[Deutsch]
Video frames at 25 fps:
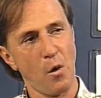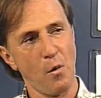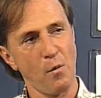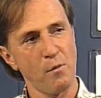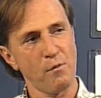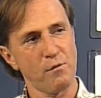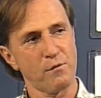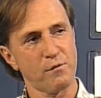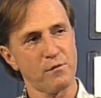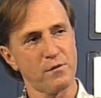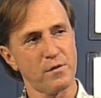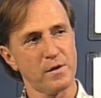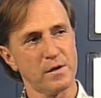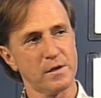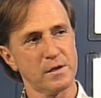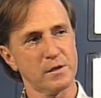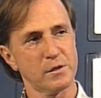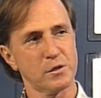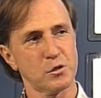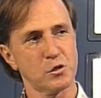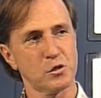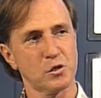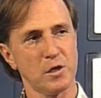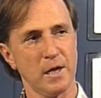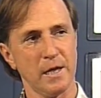aufzunehmen
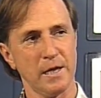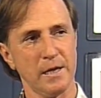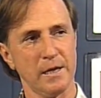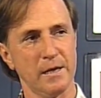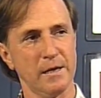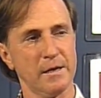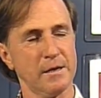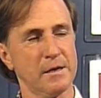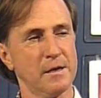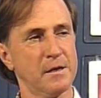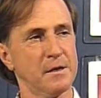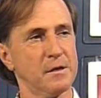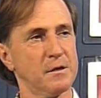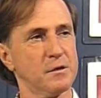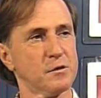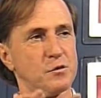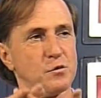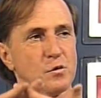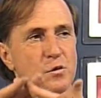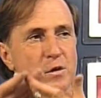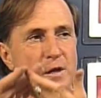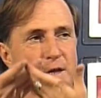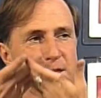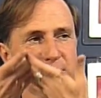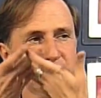steigen
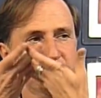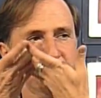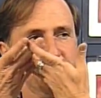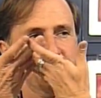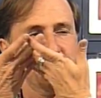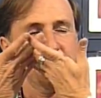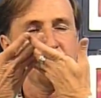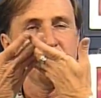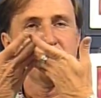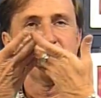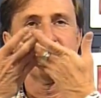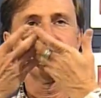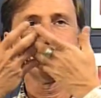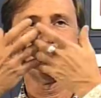zu lassen,